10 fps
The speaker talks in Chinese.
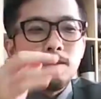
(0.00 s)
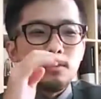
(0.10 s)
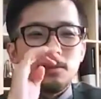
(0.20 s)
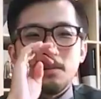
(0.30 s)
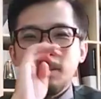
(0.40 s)
英，
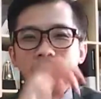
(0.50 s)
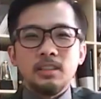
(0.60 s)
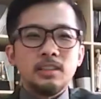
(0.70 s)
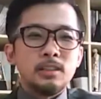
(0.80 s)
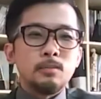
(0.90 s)
蒲公英的
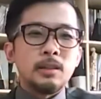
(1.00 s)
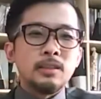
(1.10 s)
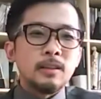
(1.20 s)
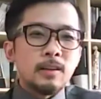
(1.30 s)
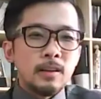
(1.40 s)
椅子。拍
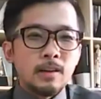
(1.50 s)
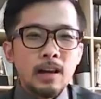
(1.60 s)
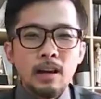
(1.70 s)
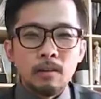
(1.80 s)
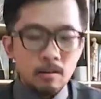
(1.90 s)
谁？
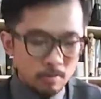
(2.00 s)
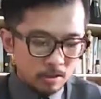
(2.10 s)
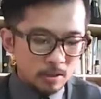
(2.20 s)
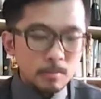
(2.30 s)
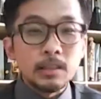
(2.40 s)
还好高丽
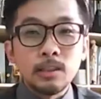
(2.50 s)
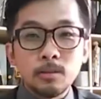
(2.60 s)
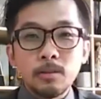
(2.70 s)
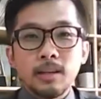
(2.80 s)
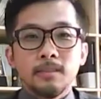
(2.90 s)
姐没在
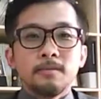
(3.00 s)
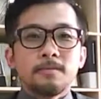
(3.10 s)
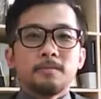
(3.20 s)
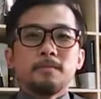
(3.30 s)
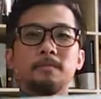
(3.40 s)
收看。
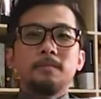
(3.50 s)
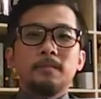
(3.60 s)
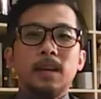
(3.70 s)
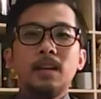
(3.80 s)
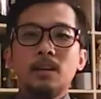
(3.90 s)

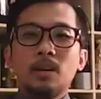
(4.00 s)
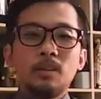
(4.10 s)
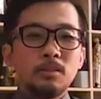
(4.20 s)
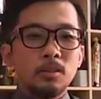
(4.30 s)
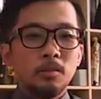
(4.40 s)
哎，高
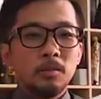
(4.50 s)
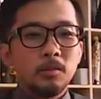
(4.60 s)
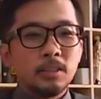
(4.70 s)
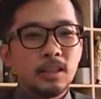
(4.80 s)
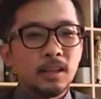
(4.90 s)
丽姐偶尔
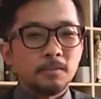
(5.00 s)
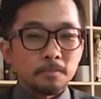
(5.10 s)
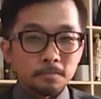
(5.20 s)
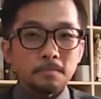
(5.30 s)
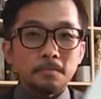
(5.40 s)
会上来。
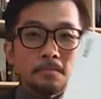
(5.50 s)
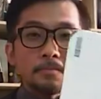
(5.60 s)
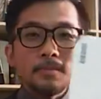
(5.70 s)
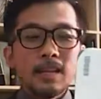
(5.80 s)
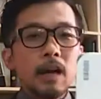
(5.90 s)

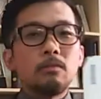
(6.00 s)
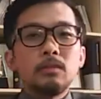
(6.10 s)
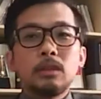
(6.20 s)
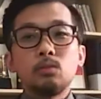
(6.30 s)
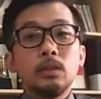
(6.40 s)
好，
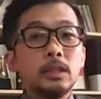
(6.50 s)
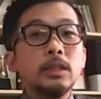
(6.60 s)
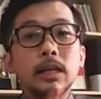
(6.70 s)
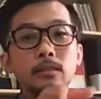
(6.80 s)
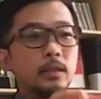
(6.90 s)
那所以
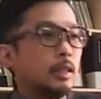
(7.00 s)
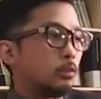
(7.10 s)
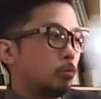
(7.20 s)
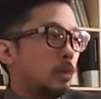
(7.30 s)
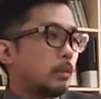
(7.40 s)
今天今
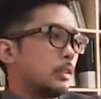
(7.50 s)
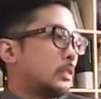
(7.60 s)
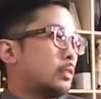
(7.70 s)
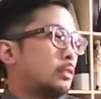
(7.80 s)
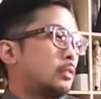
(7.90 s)
天主要
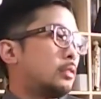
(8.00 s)
的